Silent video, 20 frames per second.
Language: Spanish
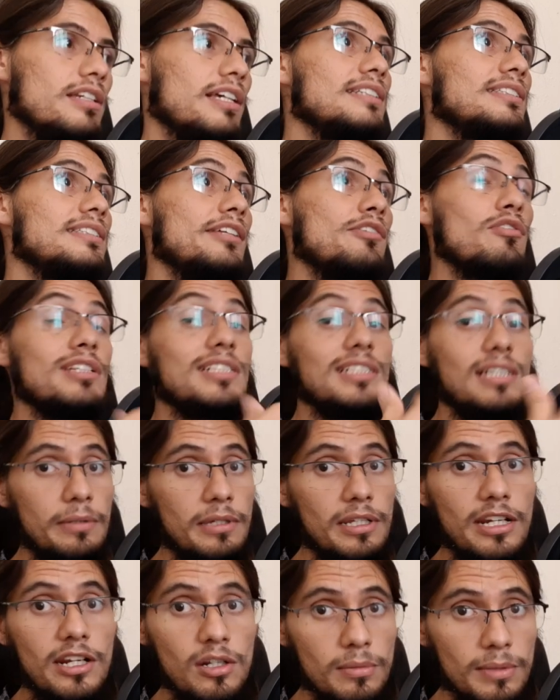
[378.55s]
Este lunes que
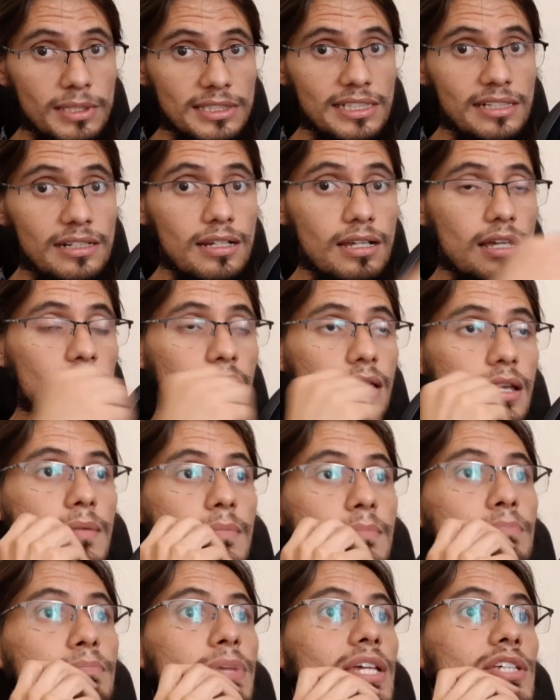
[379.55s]
viene no va a ser,
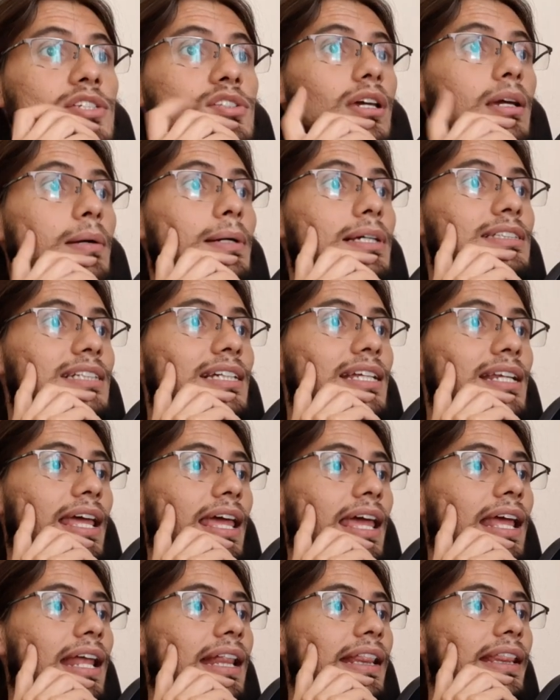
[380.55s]
pienso que va a ser
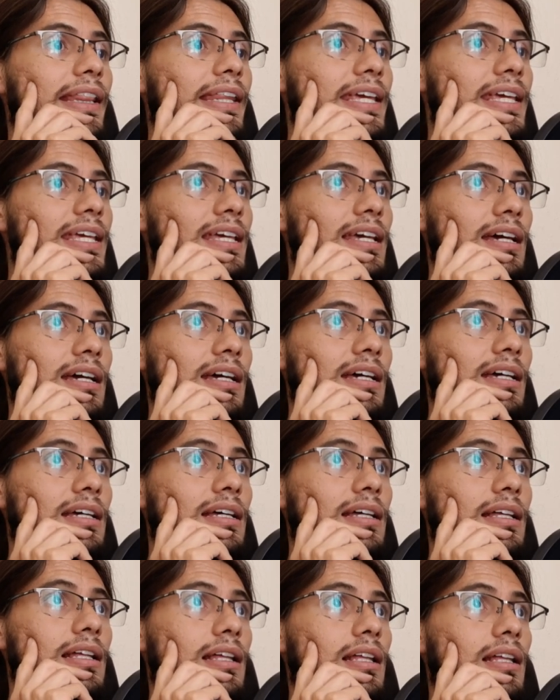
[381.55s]
el
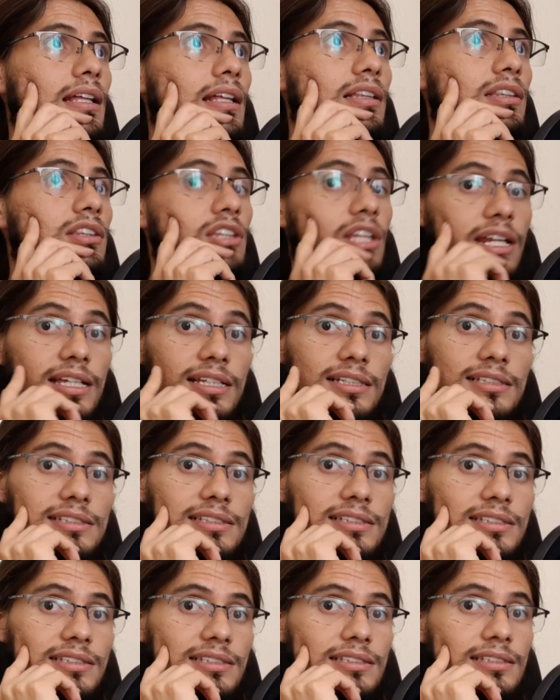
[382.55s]
día
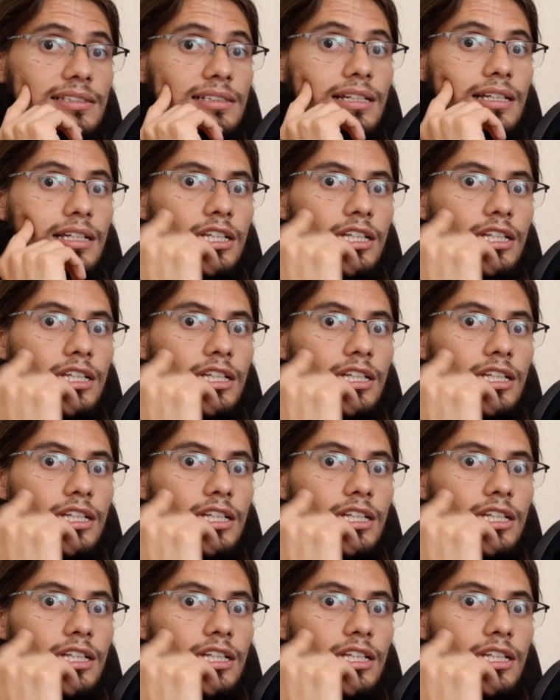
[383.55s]
3,